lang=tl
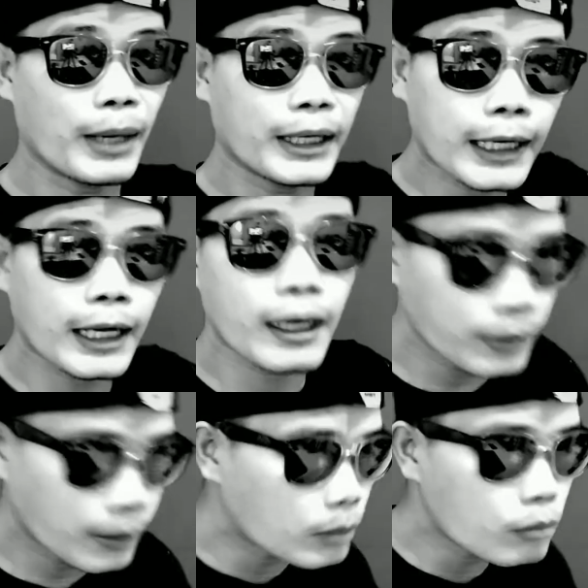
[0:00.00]
pag
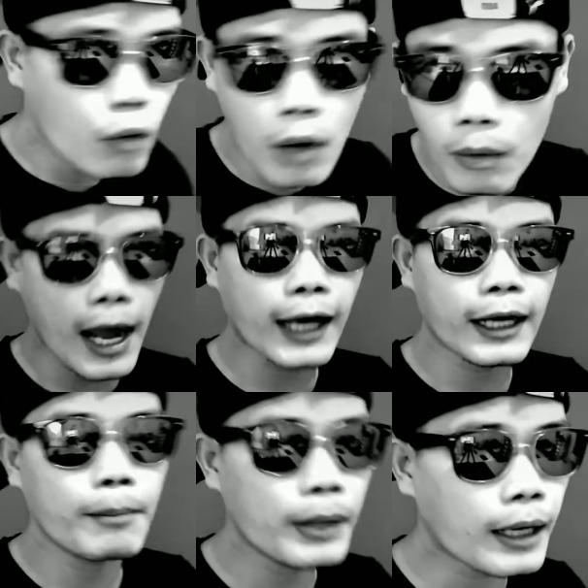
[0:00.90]
nararamdaman mo wala
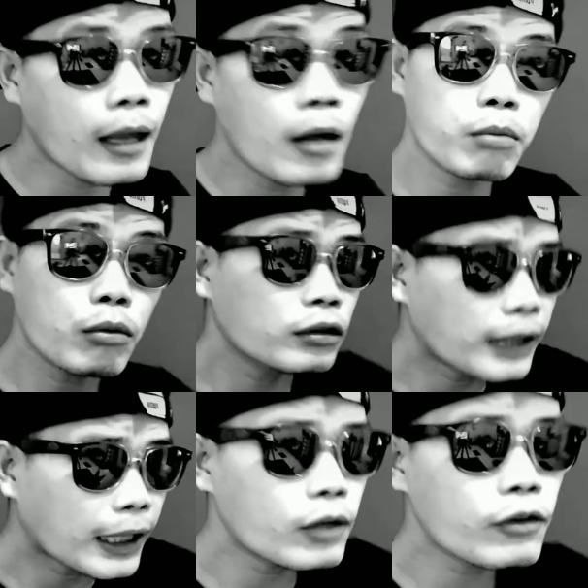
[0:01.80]
ka ng pera,
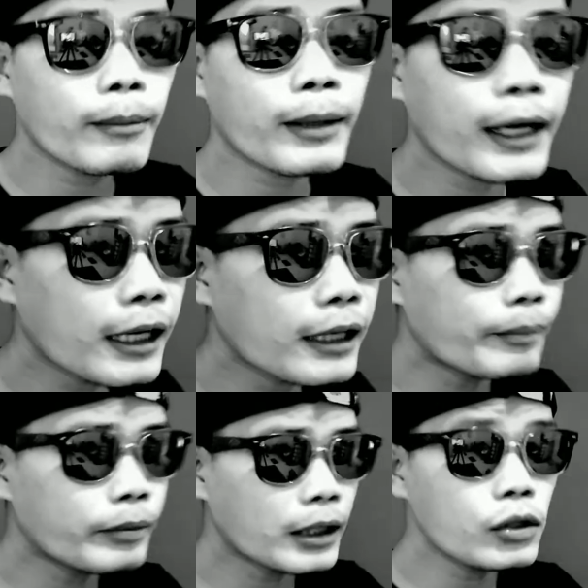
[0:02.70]
pumunta ka nun sa barangay
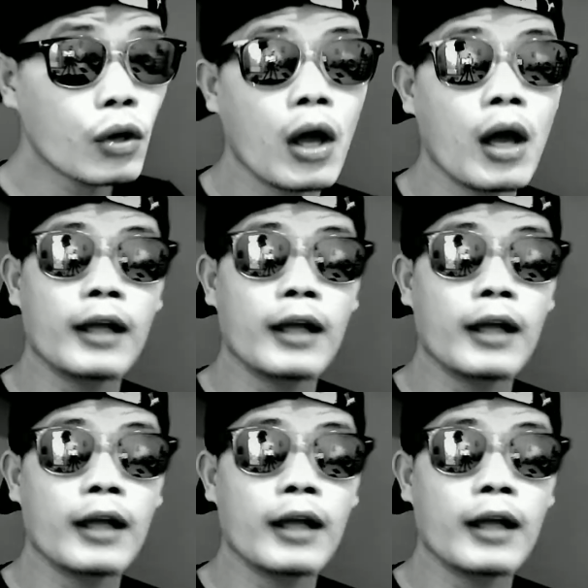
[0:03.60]
captain nyo.